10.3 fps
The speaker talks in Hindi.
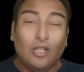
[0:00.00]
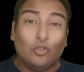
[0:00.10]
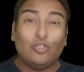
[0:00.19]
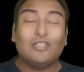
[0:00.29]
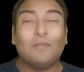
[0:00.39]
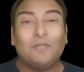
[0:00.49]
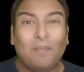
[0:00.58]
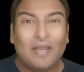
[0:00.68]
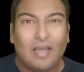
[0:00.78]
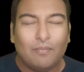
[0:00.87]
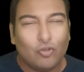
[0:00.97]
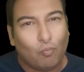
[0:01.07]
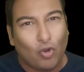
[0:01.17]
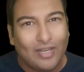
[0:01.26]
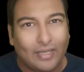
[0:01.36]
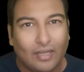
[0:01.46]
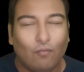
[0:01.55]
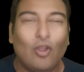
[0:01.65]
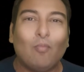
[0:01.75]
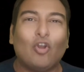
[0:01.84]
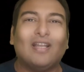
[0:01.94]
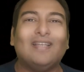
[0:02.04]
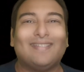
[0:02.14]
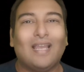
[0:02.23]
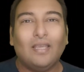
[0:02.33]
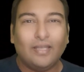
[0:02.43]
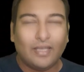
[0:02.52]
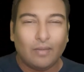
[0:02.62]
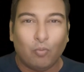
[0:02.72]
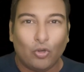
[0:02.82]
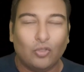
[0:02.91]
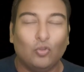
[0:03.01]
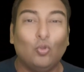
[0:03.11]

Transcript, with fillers: तो जो सबसे पहला आप जो पॉइंट है वो है मॉर्गन स्टैंडली की रिपोर्ट